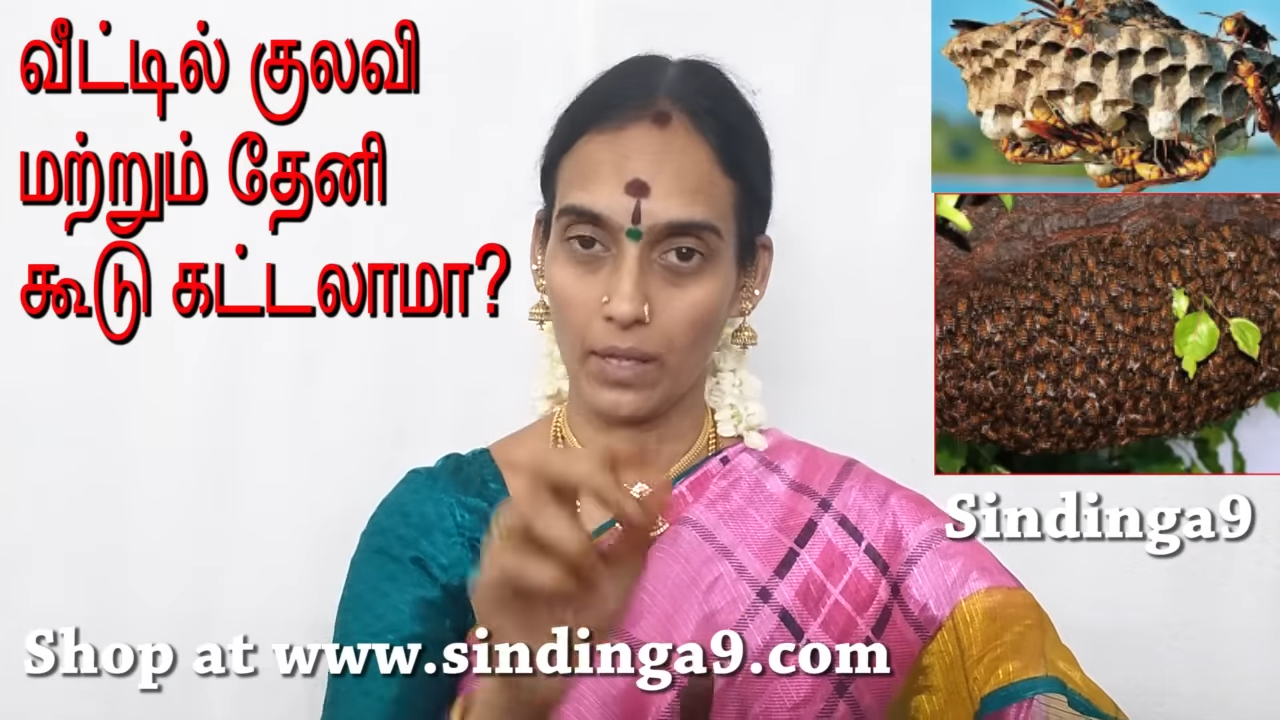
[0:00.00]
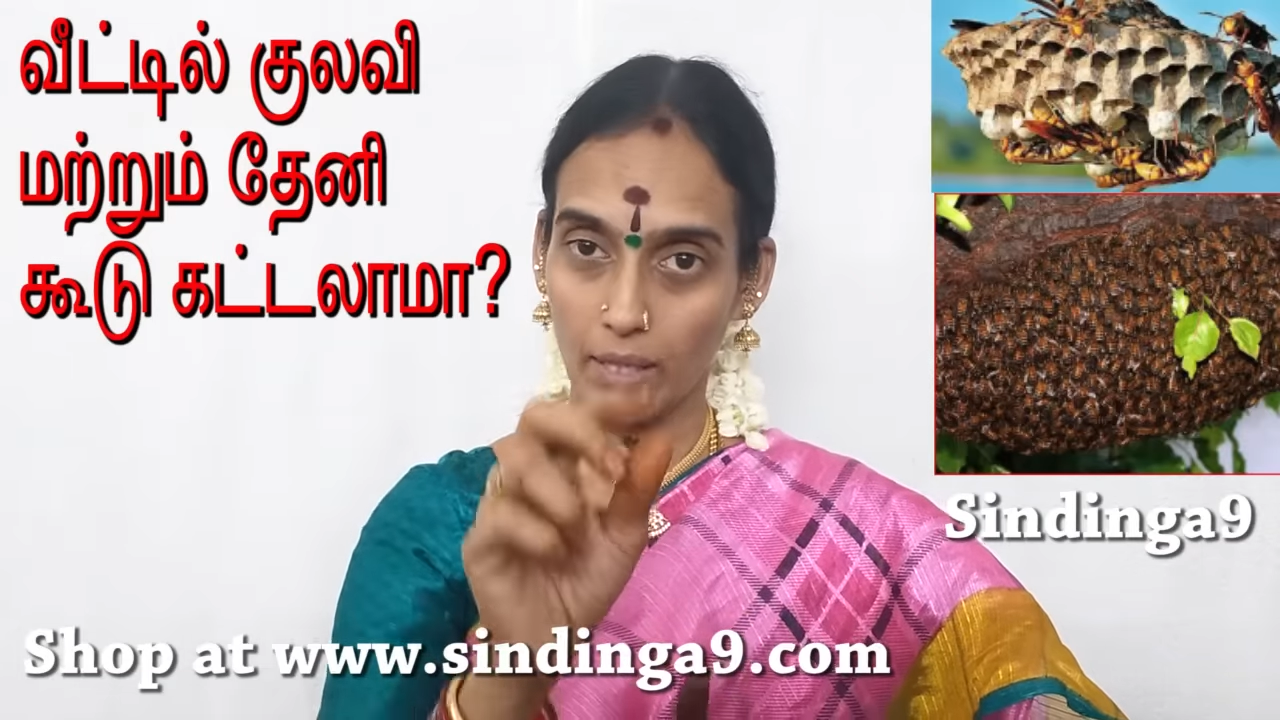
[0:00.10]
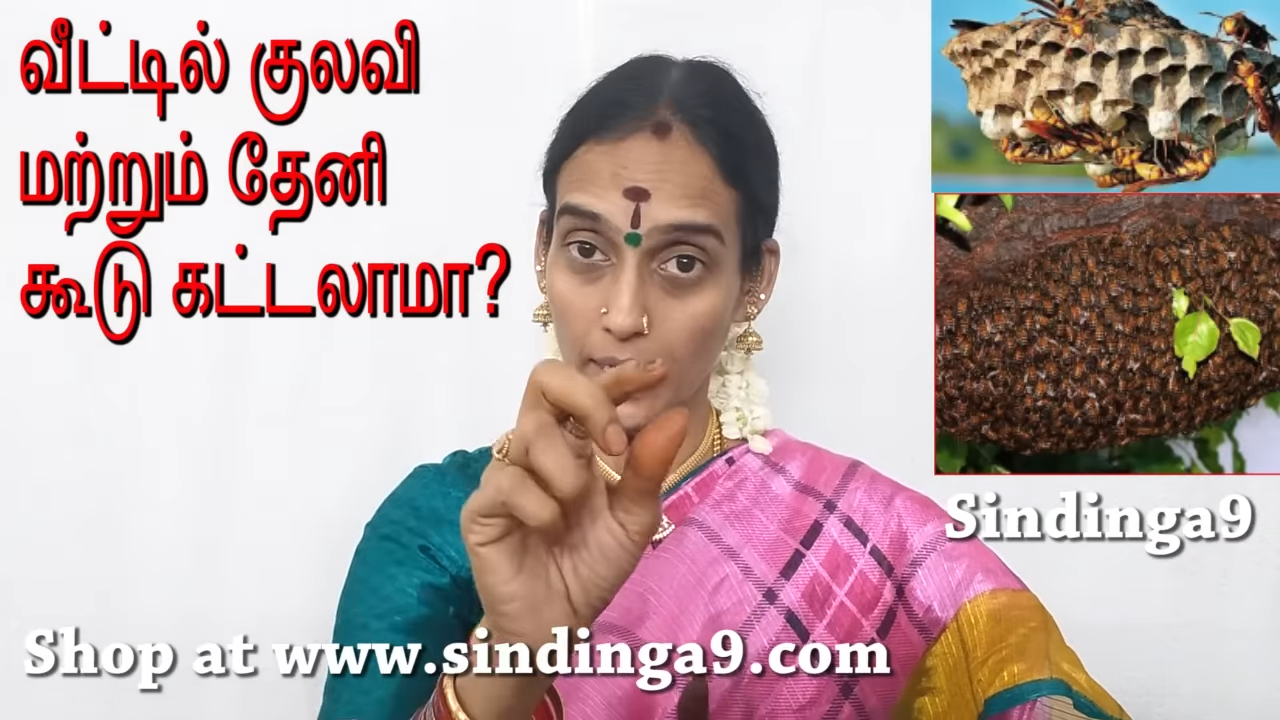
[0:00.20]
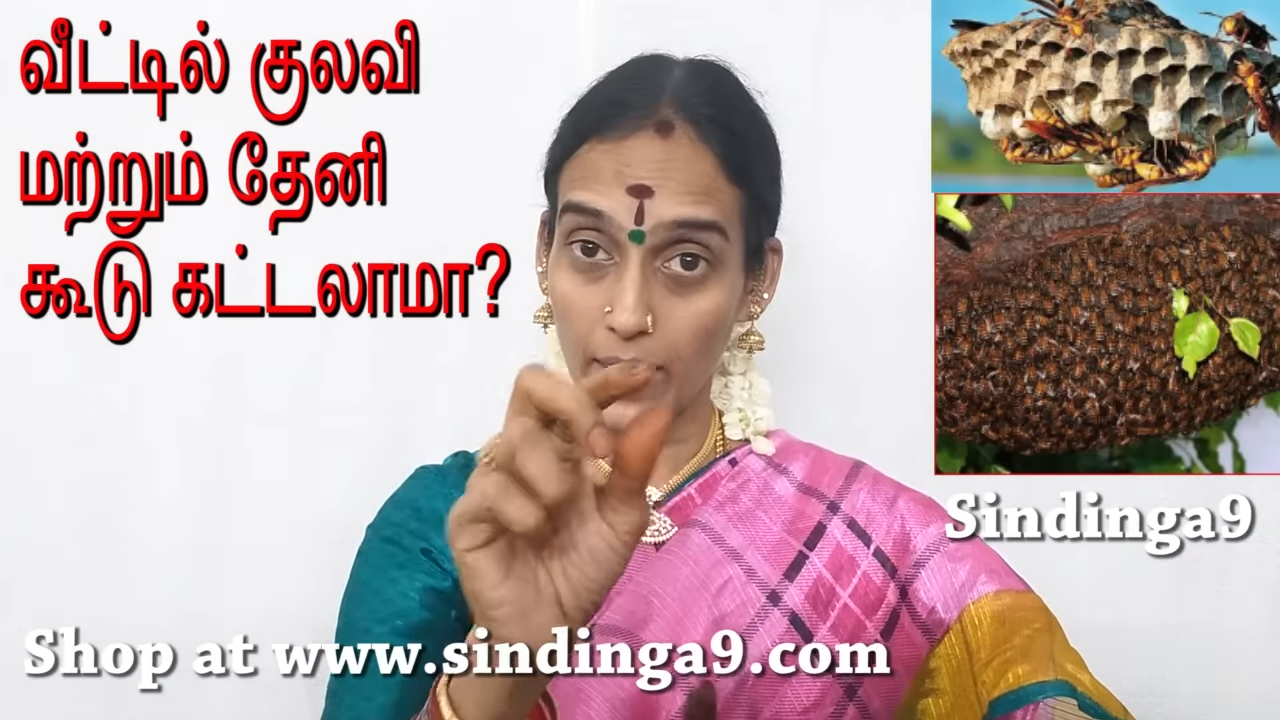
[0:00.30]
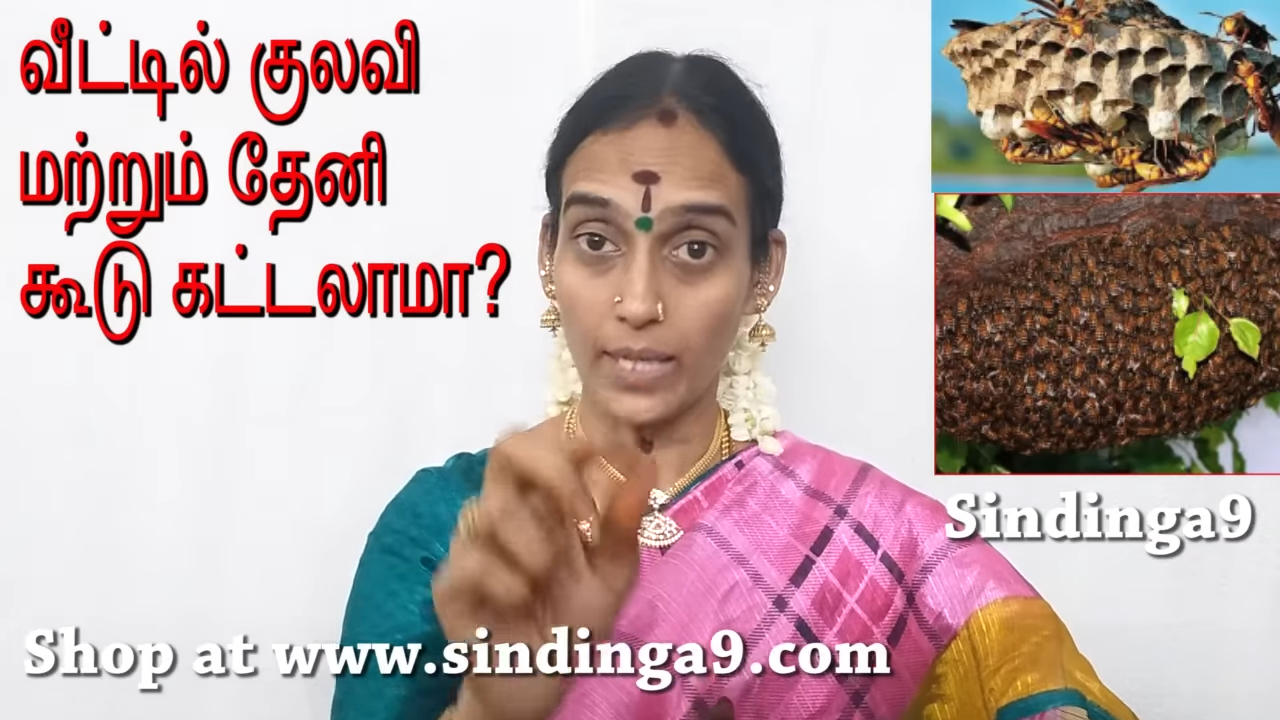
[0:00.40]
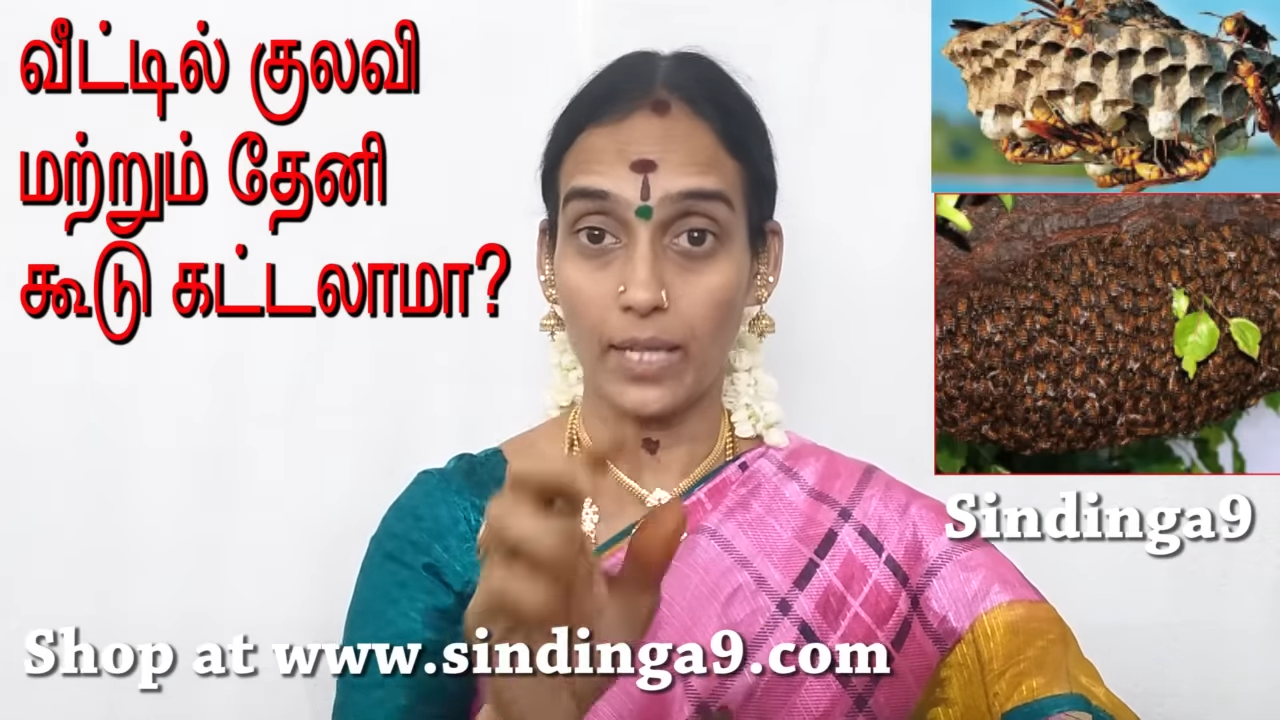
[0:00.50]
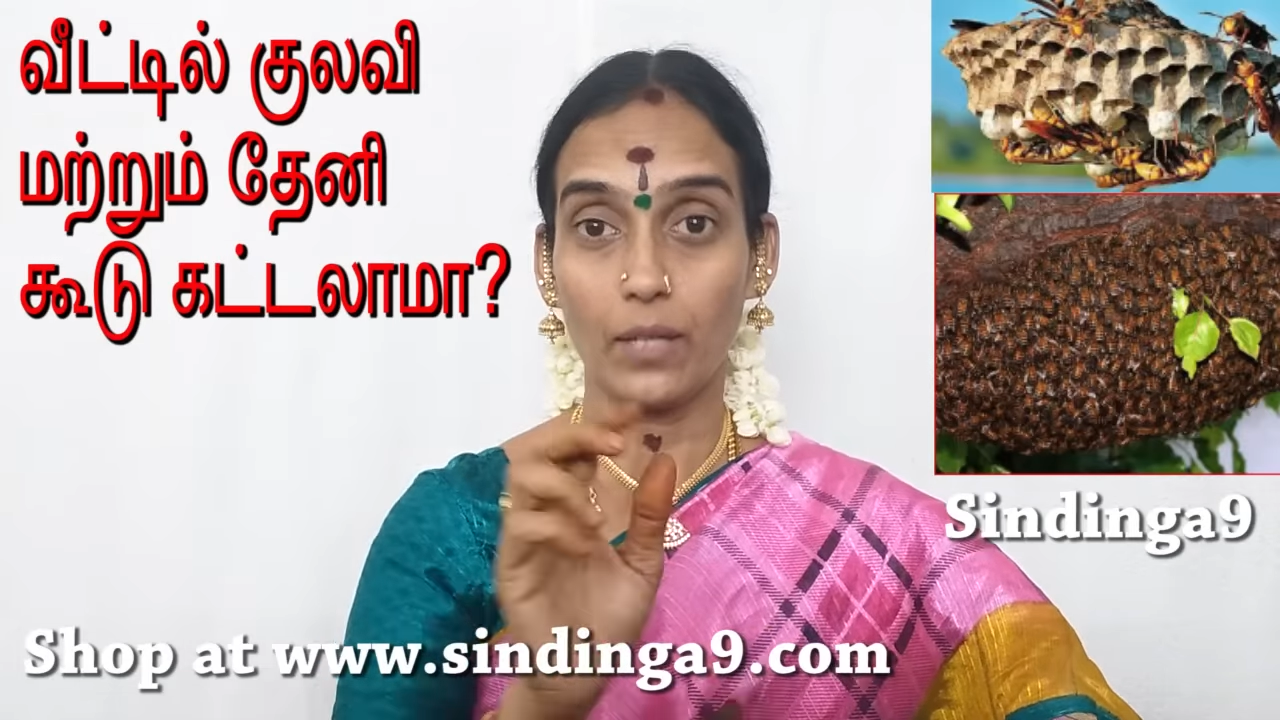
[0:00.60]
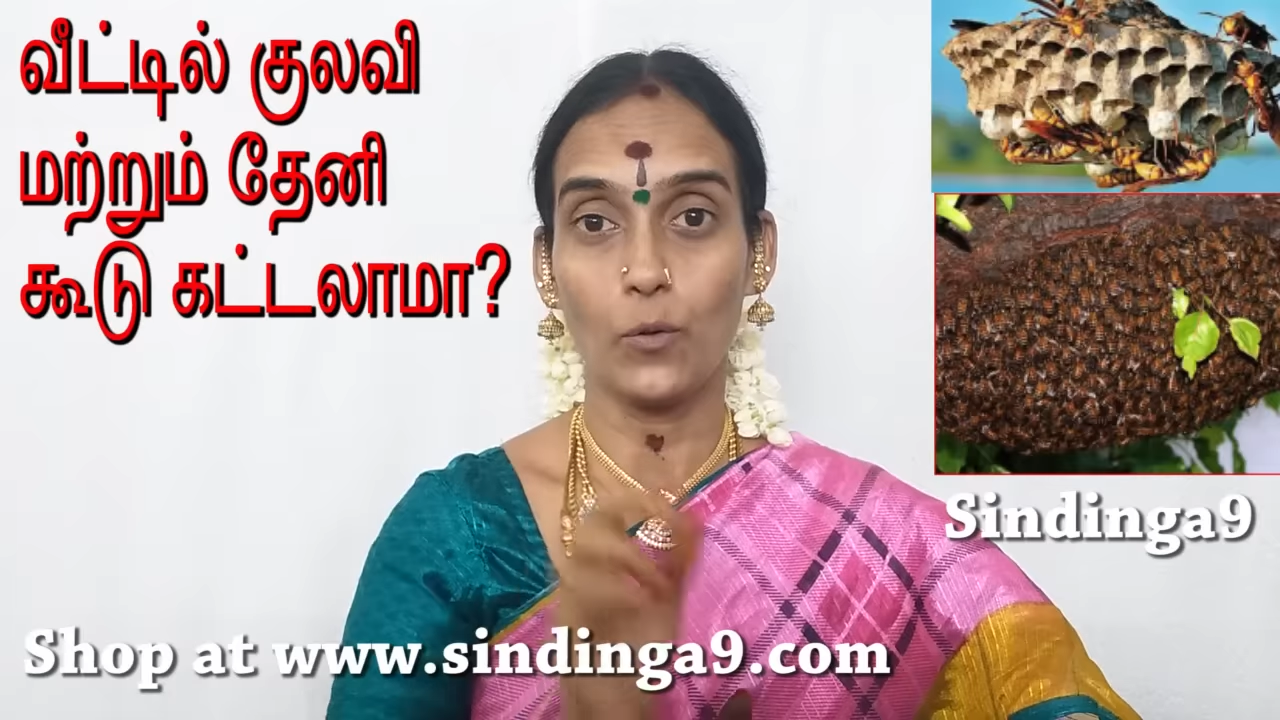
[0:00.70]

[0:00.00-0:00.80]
கண்ணாடியில்